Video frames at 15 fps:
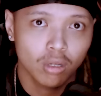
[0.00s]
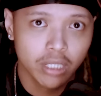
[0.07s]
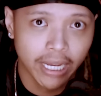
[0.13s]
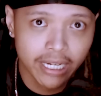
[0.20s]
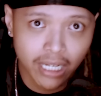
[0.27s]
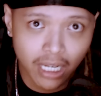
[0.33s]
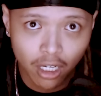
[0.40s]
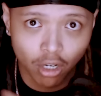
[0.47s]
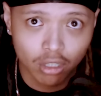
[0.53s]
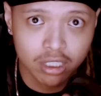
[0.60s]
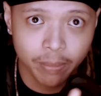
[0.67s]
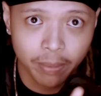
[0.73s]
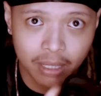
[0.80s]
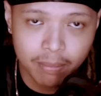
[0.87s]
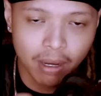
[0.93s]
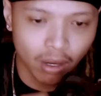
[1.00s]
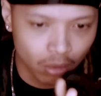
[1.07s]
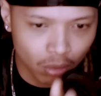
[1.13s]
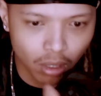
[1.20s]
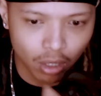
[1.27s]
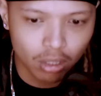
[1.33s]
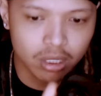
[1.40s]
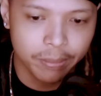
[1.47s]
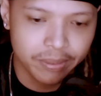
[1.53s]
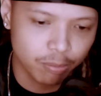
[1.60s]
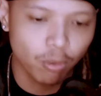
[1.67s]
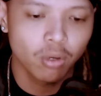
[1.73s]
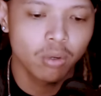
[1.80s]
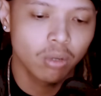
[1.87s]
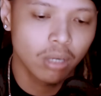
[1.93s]
kalau Kenny kan 0 sampai 5 kalau gue 0 sampai
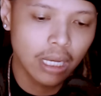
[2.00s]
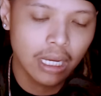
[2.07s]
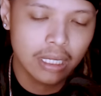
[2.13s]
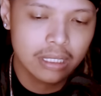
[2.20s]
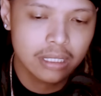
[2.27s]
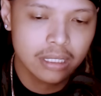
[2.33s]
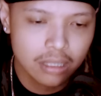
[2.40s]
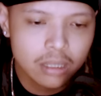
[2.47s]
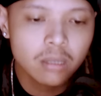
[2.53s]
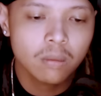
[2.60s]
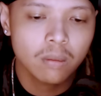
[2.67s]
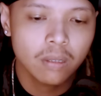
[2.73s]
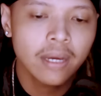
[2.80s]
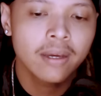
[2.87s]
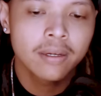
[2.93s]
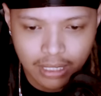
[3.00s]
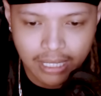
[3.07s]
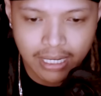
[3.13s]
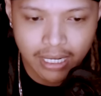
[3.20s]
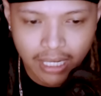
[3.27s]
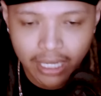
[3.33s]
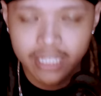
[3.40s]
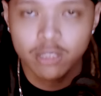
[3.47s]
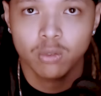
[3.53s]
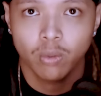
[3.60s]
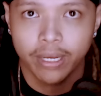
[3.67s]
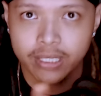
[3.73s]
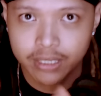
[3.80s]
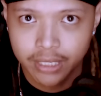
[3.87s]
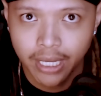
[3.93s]
10 lah gitu ya standarnya gitu
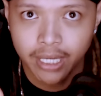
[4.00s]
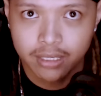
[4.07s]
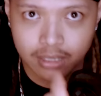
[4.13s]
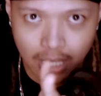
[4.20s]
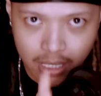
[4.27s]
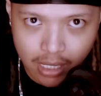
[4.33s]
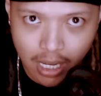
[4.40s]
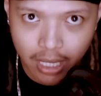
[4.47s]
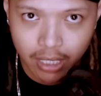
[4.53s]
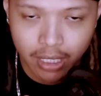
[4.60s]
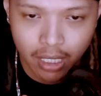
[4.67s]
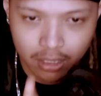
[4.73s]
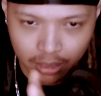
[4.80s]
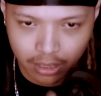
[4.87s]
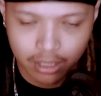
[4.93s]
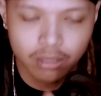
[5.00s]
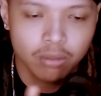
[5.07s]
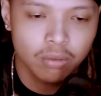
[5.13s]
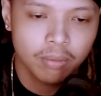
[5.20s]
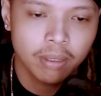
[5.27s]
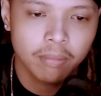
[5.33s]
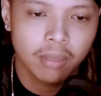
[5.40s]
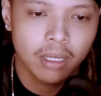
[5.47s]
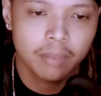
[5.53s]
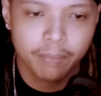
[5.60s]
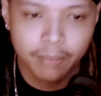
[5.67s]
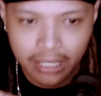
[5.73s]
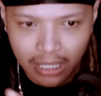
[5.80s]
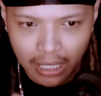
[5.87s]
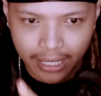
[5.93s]
ST standarnya segitu memang
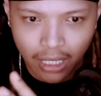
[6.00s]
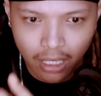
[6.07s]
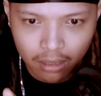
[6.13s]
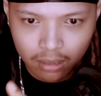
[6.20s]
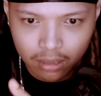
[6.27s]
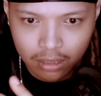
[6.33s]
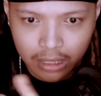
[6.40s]
penilaian